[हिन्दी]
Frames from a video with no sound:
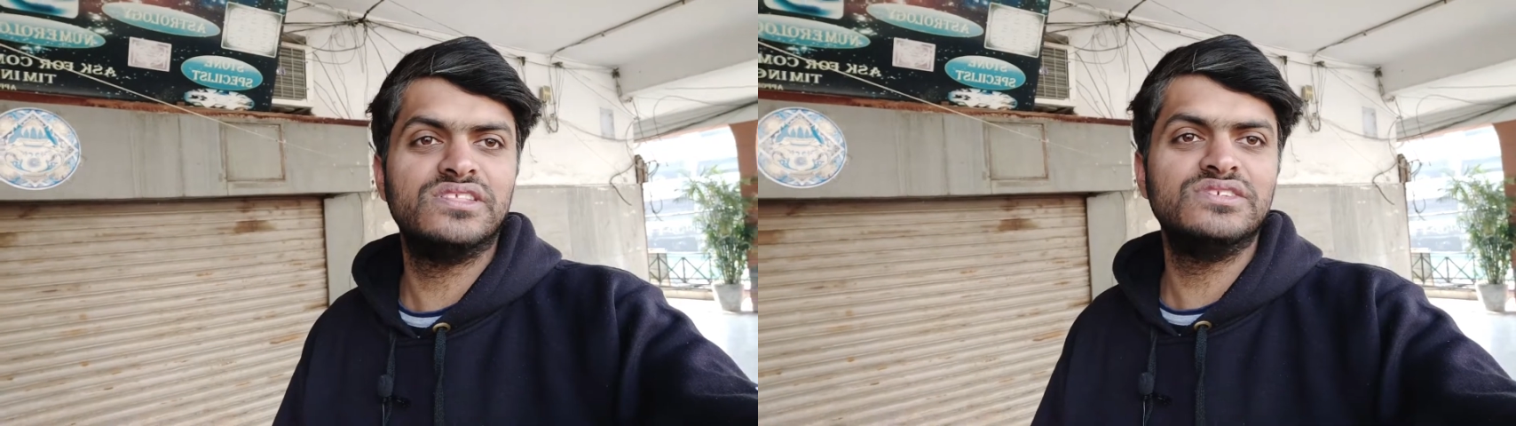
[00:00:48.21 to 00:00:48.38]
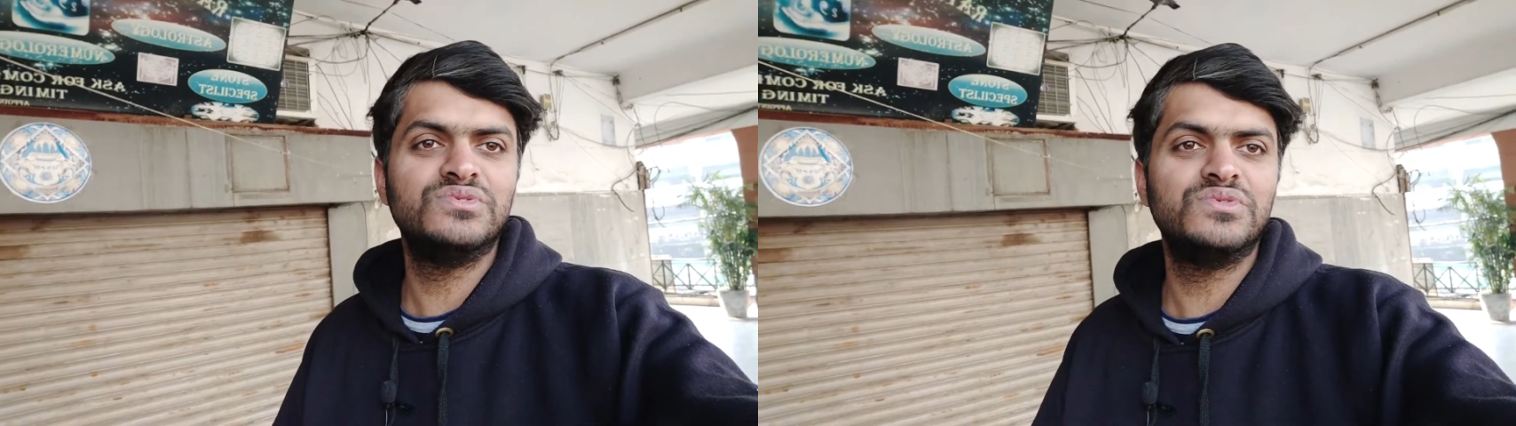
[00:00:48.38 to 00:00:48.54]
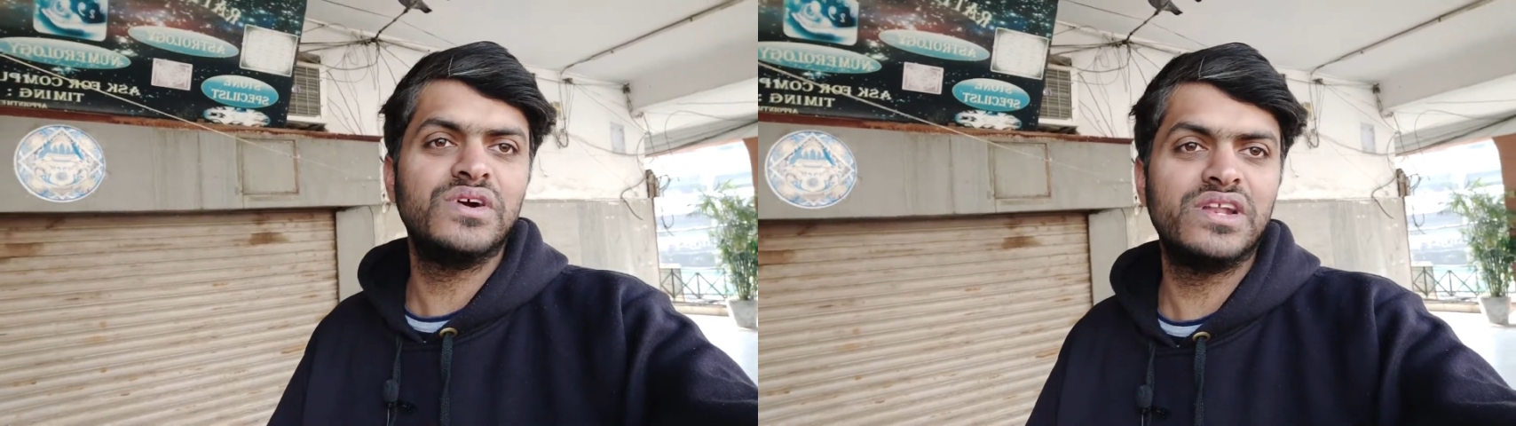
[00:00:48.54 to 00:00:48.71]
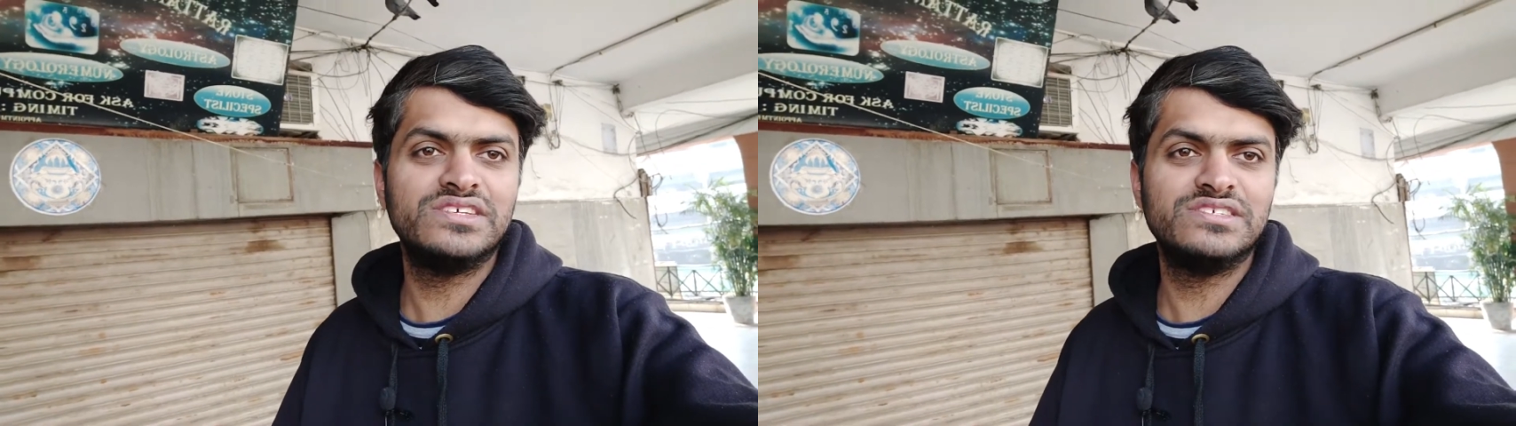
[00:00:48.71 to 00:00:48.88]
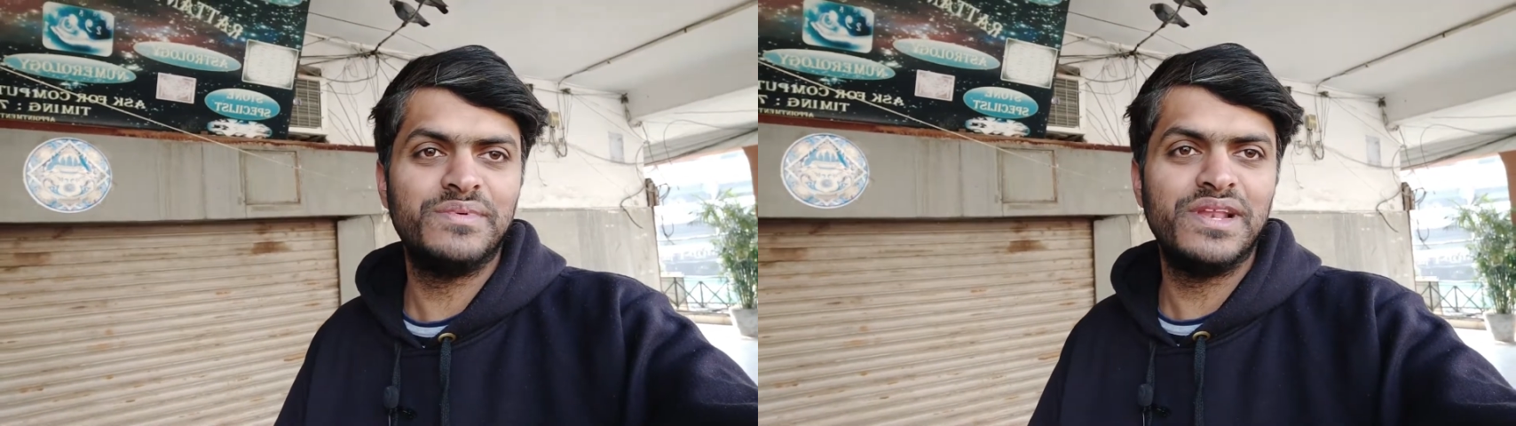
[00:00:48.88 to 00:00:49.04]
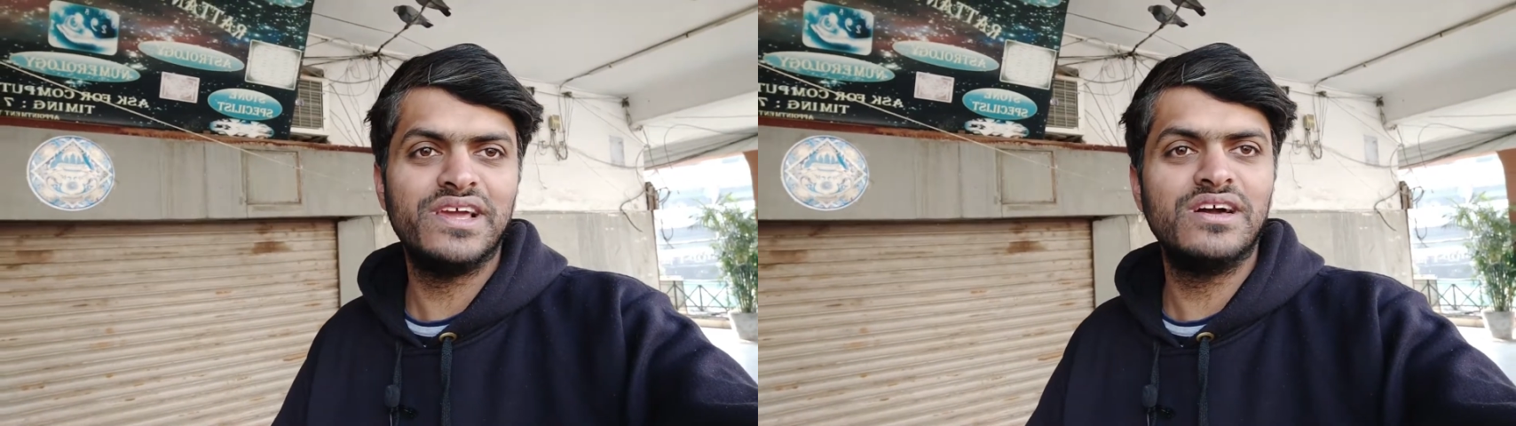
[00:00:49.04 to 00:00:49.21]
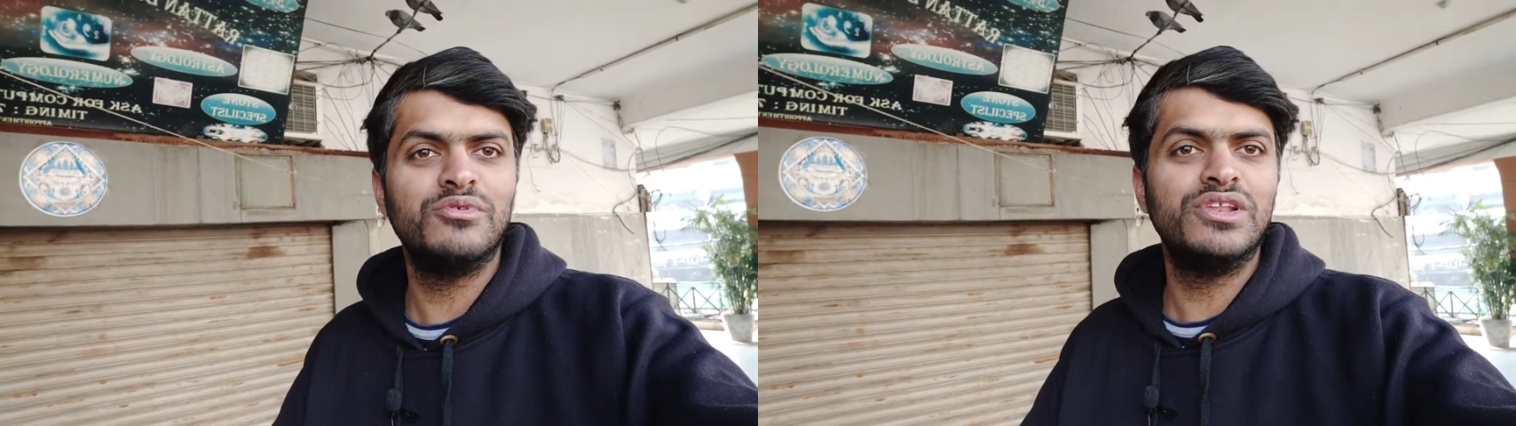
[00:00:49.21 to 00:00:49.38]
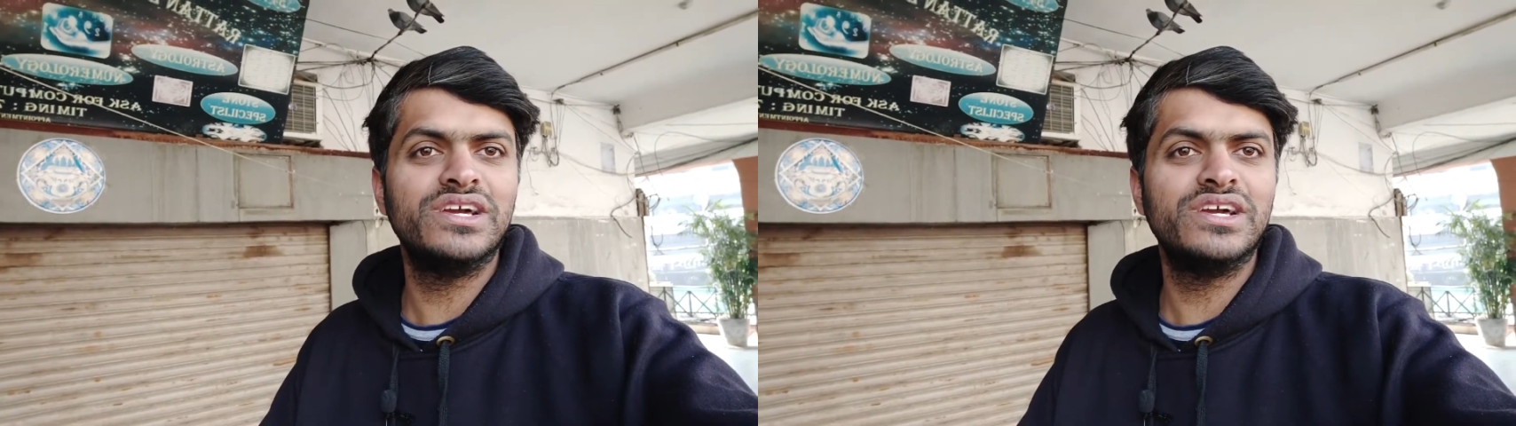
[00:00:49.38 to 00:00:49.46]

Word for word: जल्दी शुरू करने से पहले क्या